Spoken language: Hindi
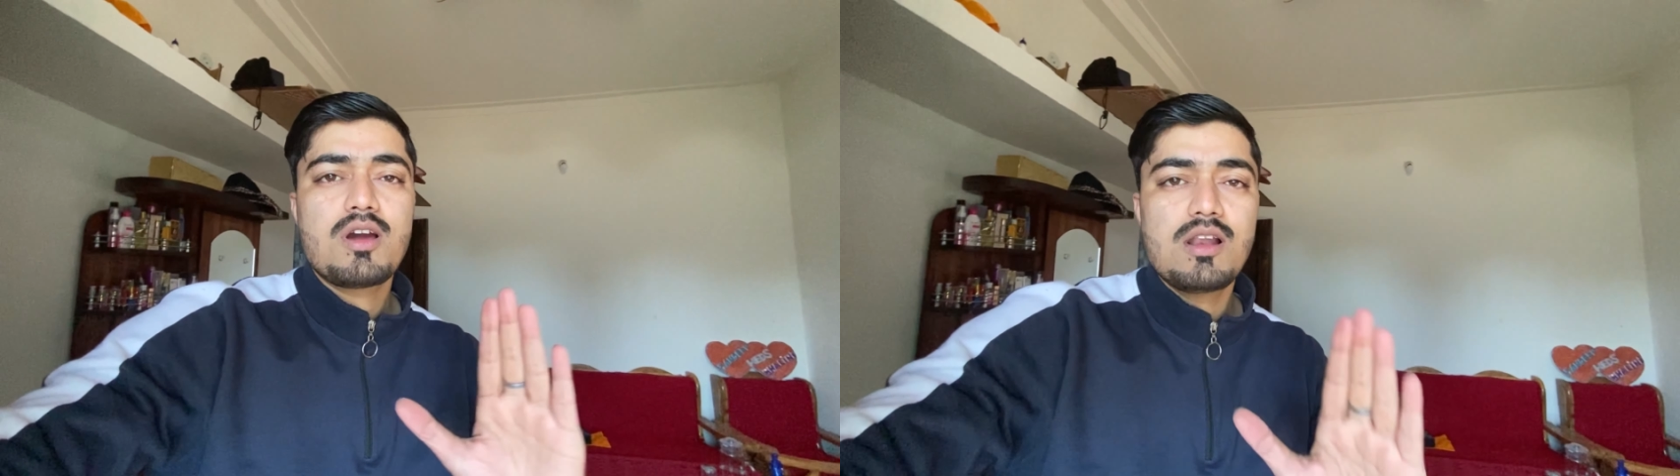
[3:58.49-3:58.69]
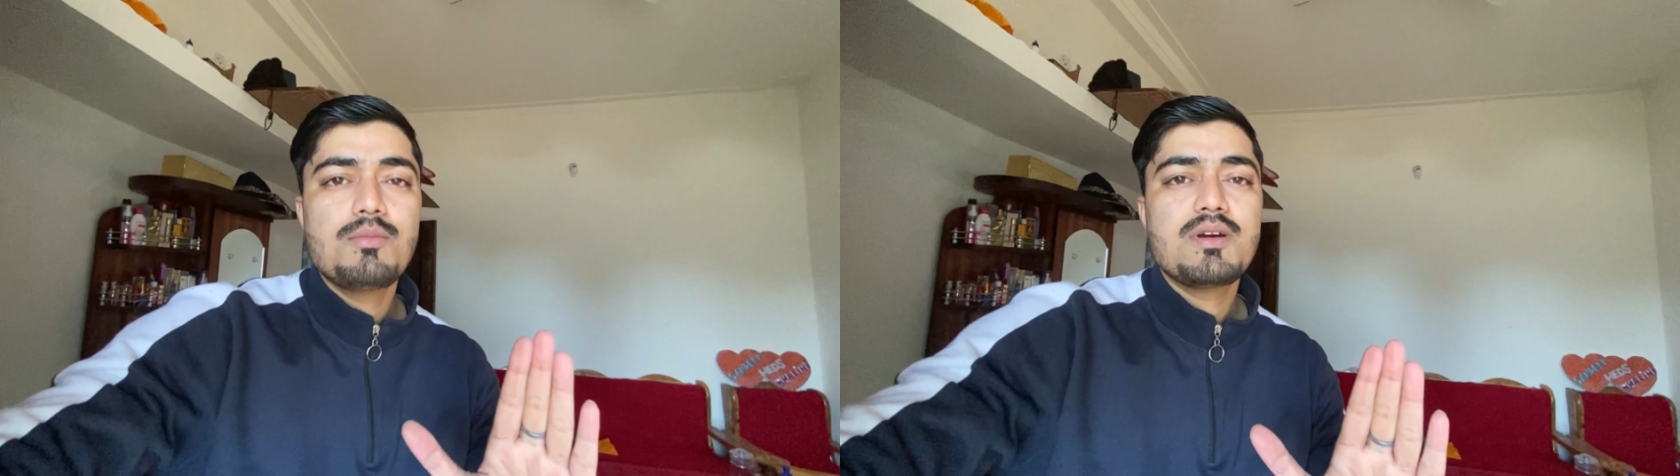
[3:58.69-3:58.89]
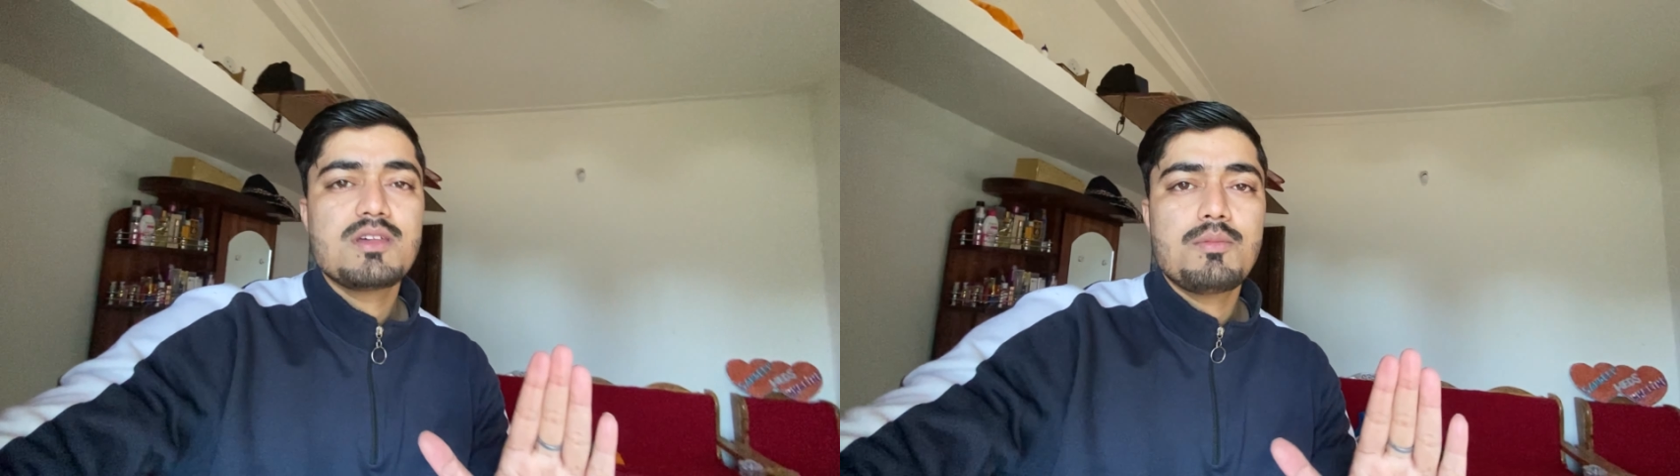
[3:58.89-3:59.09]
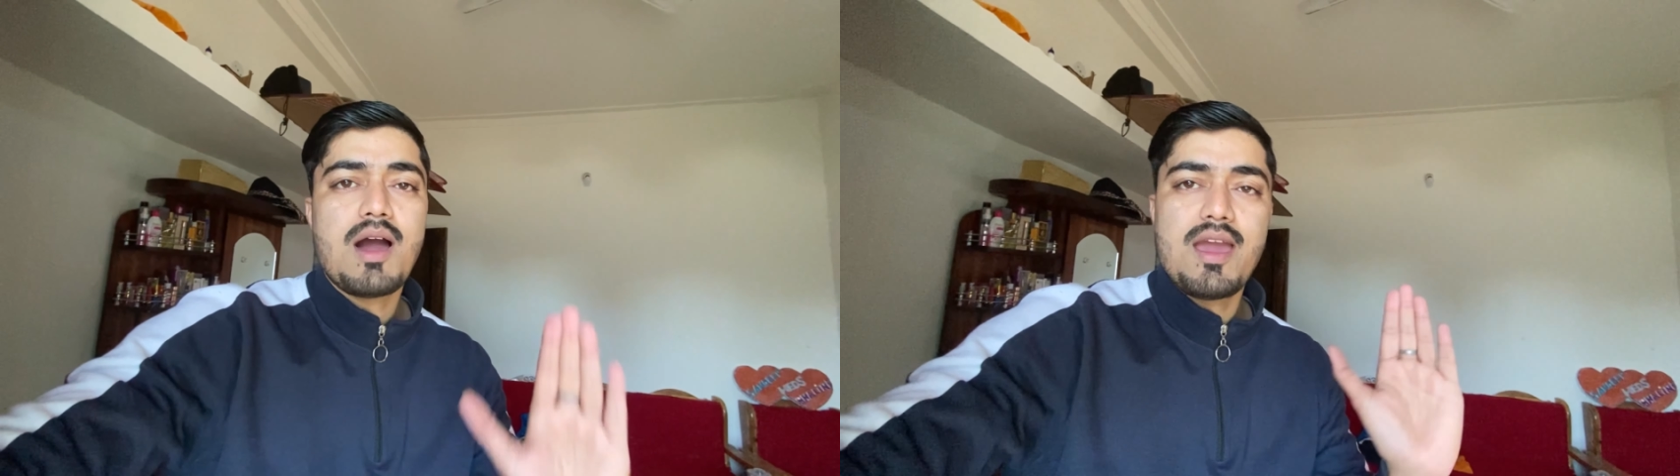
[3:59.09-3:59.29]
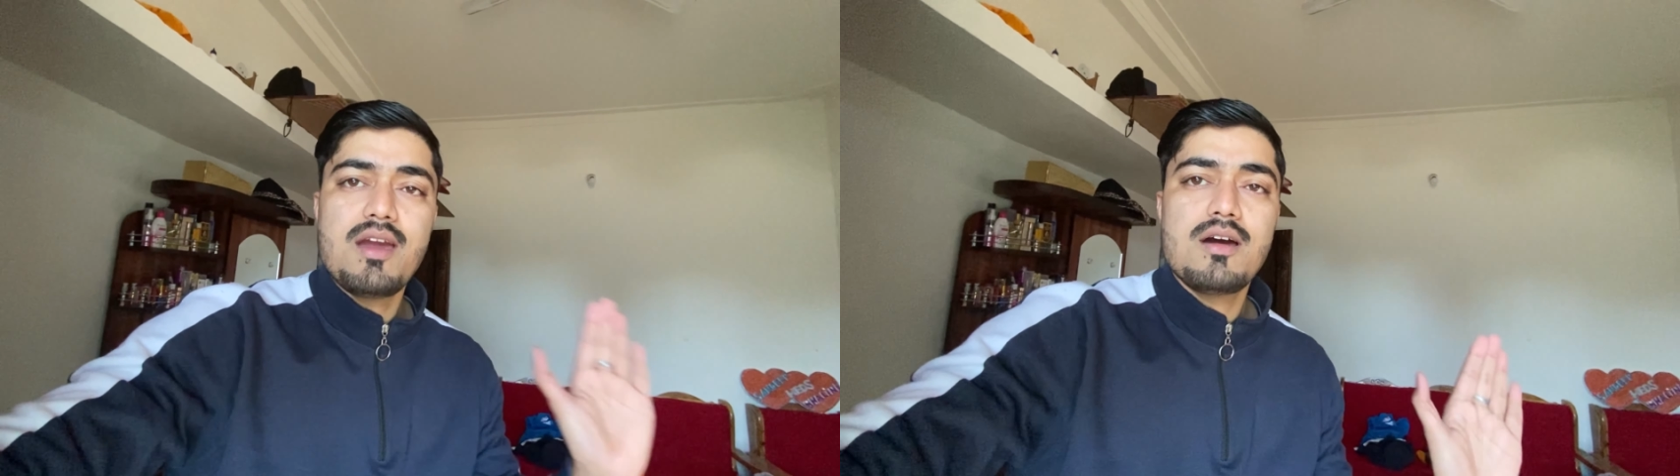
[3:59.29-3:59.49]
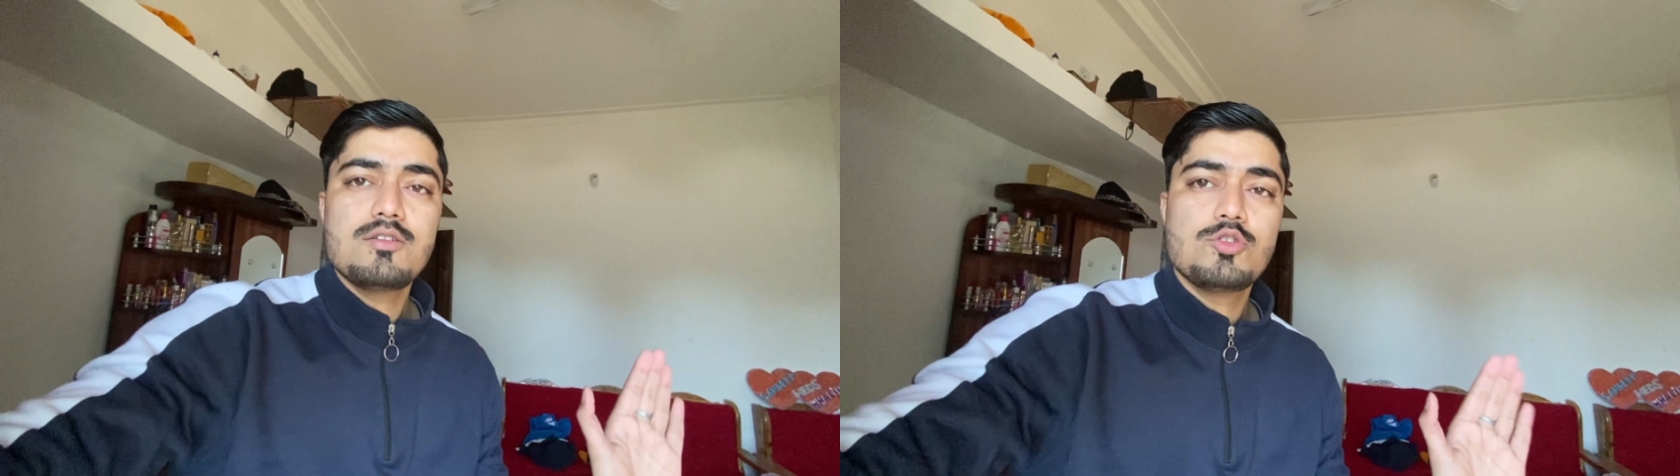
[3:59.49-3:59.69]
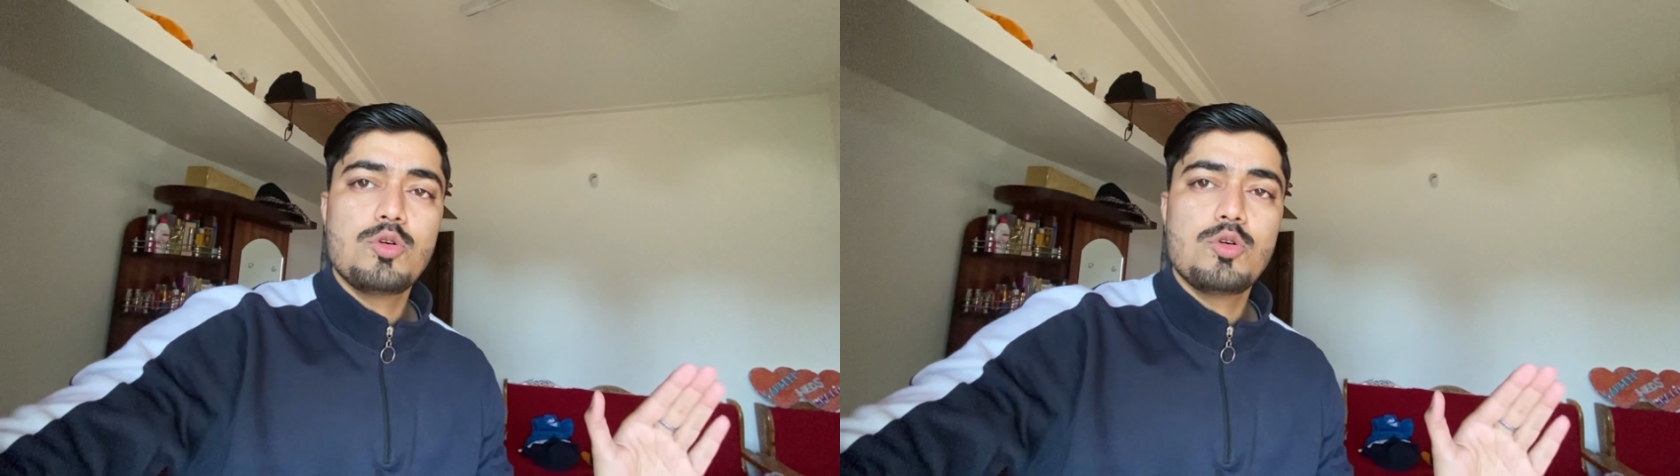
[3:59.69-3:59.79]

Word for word: कल मैं जब आया तो